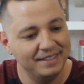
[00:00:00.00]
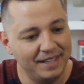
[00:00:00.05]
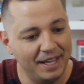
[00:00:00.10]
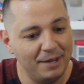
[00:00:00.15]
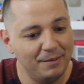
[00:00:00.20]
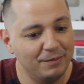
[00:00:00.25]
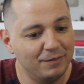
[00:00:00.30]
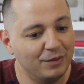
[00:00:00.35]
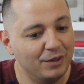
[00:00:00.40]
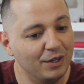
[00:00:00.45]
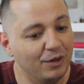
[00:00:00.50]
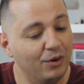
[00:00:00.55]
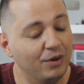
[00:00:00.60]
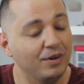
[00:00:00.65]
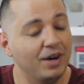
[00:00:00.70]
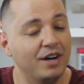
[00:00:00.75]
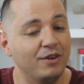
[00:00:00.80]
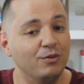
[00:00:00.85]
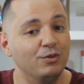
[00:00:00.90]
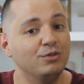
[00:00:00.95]
né, eu,
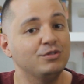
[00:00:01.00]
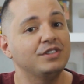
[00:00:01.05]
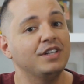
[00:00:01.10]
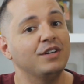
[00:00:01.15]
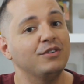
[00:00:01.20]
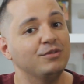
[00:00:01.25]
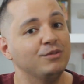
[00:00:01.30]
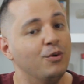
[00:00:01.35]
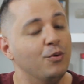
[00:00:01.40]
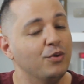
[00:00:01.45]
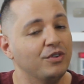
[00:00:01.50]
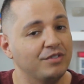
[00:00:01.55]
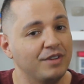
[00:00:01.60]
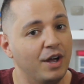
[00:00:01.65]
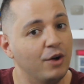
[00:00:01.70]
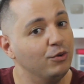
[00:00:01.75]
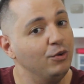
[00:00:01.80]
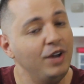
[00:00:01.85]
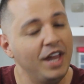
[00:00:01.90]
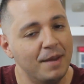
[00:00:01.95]
o Luciano Huck,
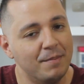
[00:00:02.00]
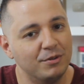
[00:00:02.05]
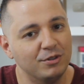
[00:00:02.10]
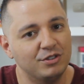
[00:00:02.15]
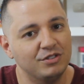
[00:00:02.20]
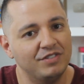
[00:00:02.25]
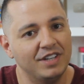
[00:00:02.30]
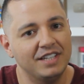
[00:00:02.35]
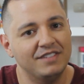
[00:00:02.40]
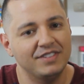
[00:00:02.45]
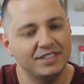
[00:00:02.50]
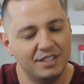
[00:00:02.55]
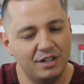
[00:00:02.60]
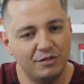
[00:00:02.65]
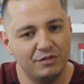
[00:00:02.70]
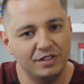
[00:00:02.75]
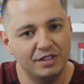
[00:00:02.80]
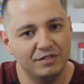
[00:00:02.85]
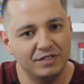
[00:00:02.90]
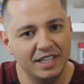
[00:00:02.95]
eu não lembro de jeito fazer
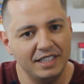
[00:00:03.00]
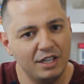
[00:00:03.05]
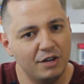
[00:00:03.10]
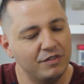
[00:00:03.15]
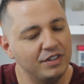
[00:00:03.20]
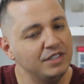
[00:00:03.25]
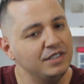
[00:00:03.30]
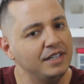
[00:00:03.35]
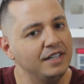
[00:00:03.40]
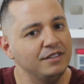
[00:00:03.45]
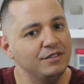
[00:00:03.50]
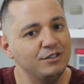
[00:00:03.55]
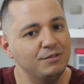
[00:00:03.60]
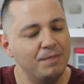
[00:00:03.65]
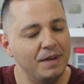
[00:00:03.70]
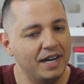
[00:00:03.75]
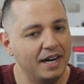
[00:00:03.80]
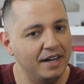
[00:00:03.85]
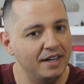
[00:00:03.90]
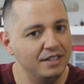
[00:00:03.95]
ao vivo, né? Talvez Criança
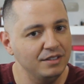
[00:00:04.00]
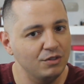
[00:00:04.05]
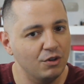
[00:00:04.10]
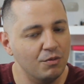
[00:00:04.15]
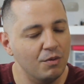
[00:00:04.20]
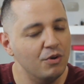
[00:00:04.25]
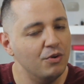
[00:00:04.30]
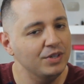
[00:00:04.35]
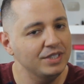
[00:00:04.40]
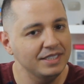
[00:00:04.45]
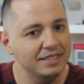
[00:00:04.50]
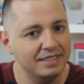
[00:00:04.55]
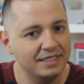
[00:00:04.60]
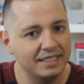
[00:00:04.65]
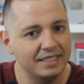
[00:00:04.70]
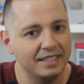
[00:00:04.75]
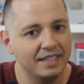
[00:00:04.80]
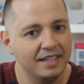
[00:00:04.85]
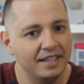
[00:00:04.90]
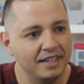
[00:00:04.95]
Esperança, alguma coisa
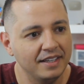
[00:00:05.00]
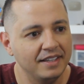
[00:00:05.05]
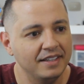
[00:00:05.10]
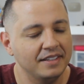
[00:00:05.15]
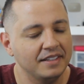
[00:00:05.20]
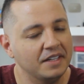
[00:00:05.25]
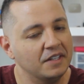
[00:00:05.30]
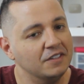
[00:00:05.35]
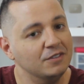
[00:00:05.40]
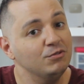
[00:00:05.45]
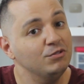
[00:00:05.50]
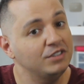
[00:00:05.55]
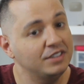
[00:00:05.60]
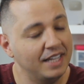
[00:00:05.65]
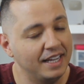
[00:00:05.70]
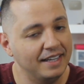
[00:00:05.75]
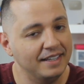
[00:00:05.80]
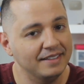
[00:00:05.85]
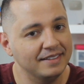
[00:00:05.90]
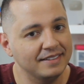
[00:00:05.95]
assim. Né? não
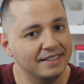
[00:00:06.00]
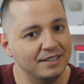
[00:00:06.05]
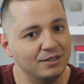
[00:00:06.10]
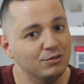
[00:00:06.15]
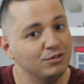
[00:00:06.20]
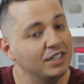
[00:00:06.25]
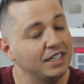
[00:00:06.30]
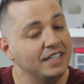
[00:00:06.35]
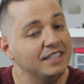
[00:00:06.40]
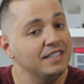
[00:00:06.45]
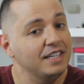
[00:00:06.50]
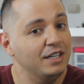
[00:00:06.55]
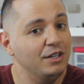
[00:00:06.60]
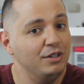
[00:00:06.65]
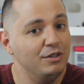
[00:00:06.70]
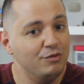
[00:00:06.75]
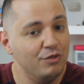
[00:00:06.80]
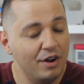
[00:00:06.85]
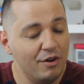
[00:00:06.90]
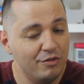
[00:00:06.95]
sei, não sei nem se
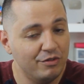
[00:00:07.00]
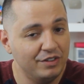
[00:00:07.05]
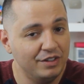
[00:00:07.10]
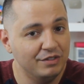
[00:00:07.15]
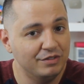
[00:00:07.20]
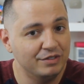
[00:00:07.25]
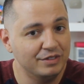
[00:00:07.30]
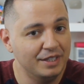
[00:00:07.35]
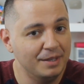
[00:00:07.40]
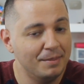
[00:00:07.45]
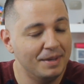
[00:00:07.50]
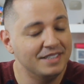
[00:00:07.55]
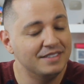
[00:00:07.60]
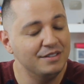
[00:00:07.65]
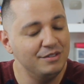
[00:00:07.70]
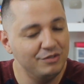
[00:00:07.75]
aquilo foi ao vivo, né? Mas